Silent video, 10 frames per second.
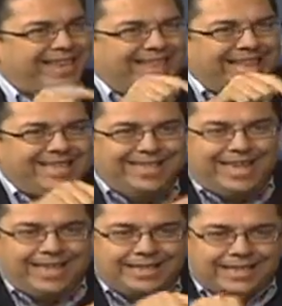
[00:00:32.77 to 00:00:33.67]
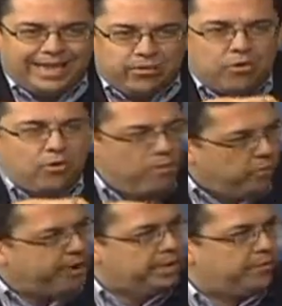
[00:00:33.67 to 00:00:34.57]
desde senos
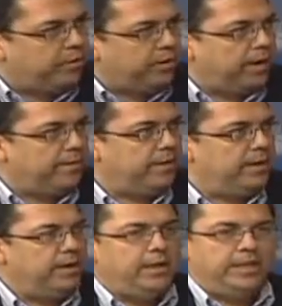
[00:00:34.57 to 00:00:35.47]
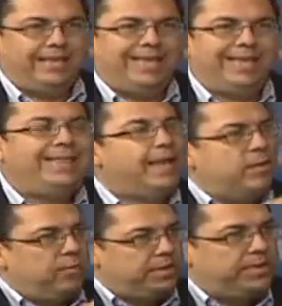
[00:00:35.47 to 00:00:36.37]
como este programa, desde,
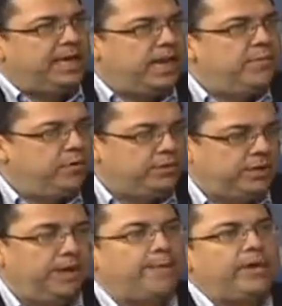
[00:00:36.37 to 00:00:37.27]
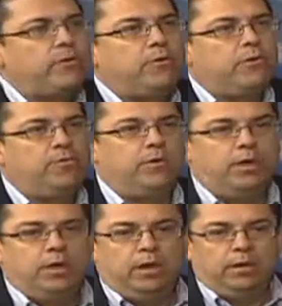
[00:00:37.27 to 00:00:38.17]
como decían las músicas, pero como
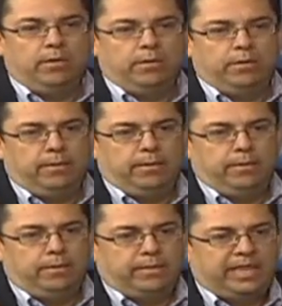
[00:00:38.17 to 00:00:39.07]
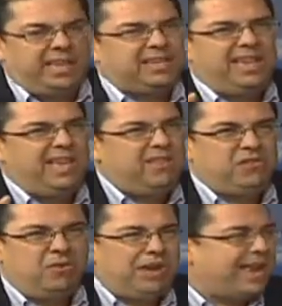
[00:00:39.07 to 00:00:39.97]
300